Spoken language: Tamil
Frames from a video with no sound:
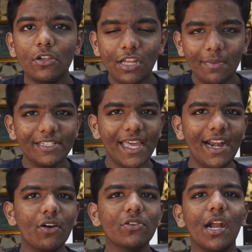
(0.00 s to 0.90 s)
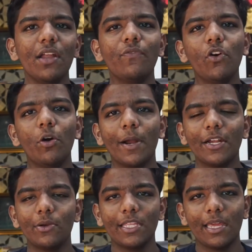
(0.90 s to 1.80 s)
ஸோ நம்ம சேனலை கொஞ்ச நாளாக ஃபாலோ
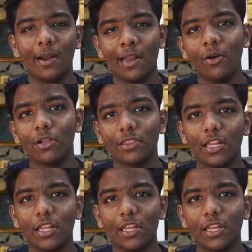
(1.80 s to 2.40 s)
பண்ணிட்டு வந்தீங்கனால உங்களுக்கு